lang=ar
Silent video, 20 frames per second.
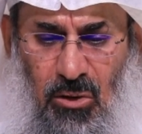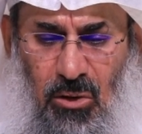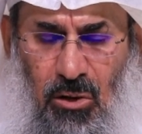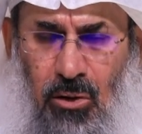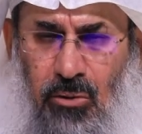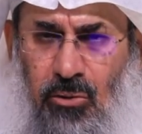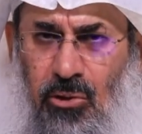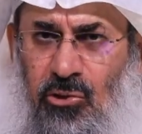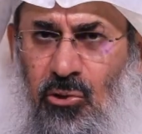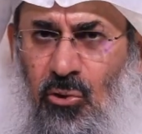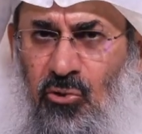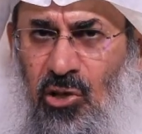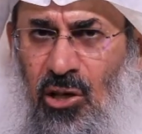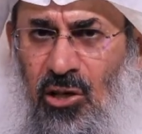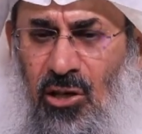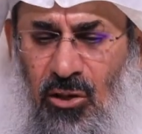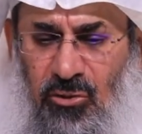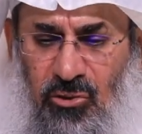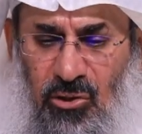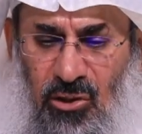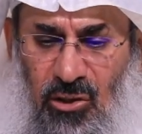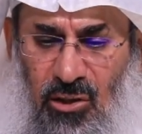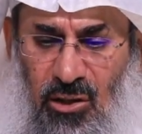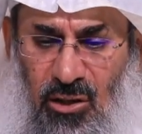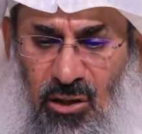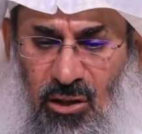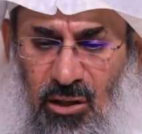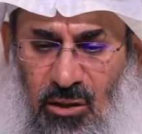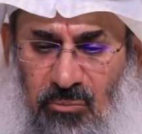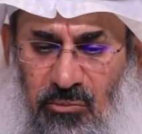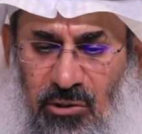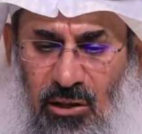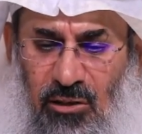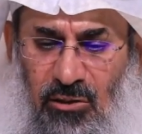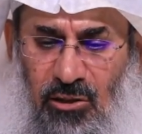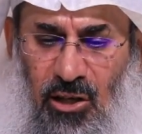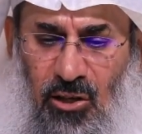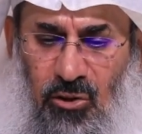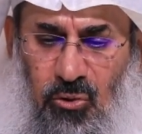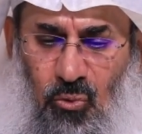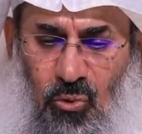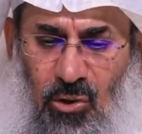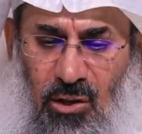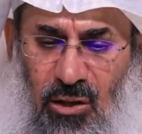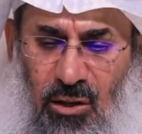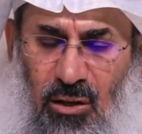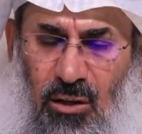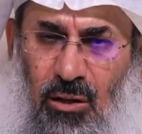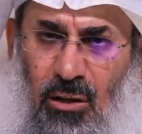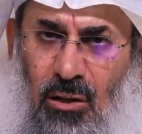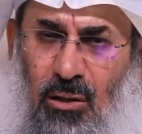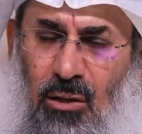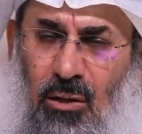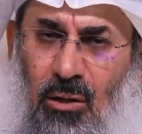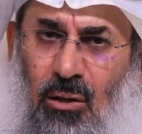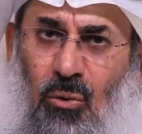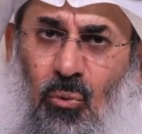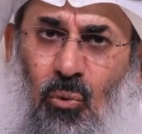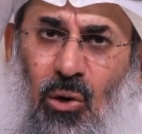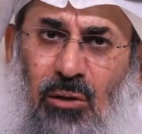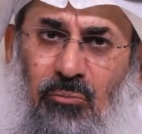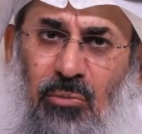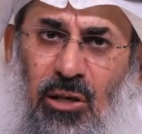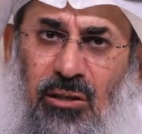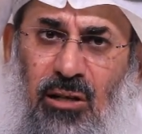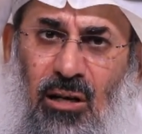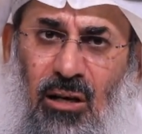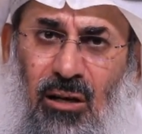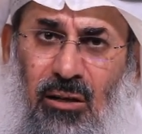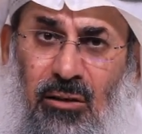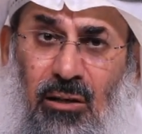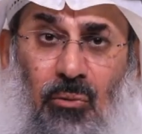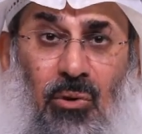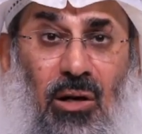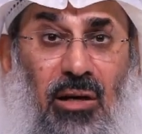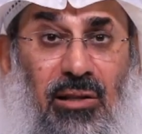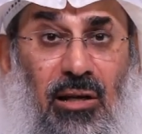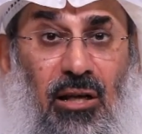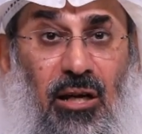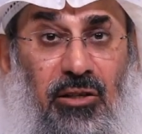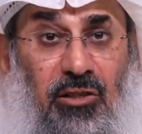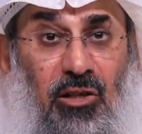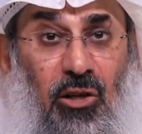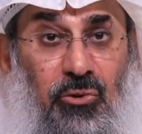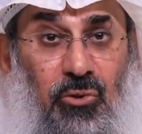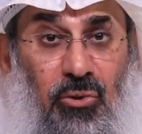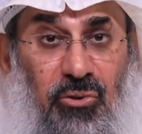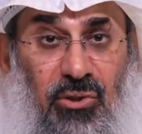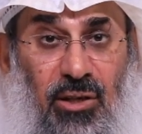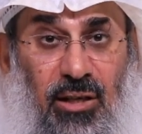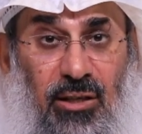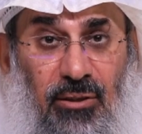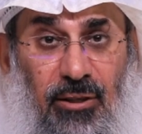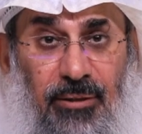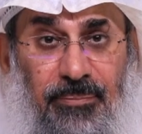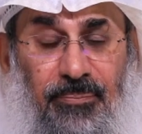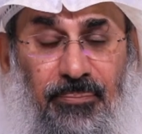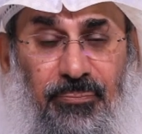أن زوجها يعطيها من الحظوة والمكانة وهذا الآن يحدث أيضا